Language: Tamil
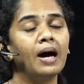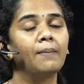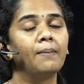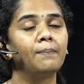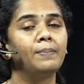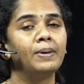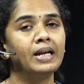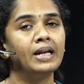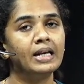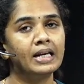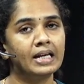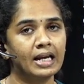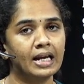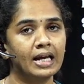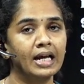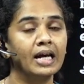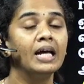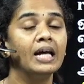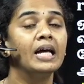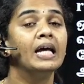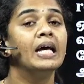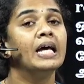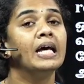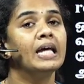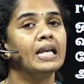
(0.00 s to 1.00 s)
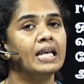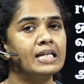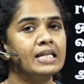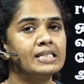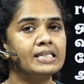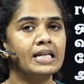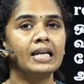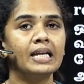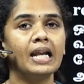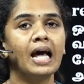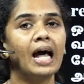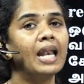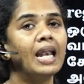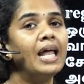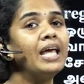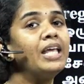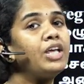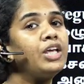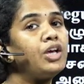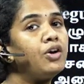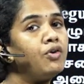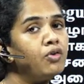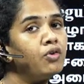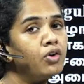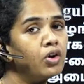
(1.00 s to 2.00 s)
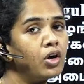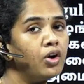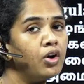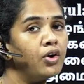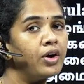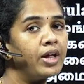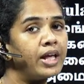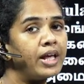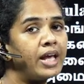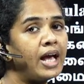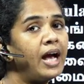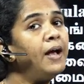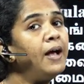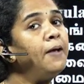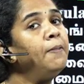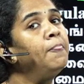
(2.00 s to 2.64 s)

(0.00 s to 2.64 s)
அப்படின்ற ரீசன்னால இவங்களுடைய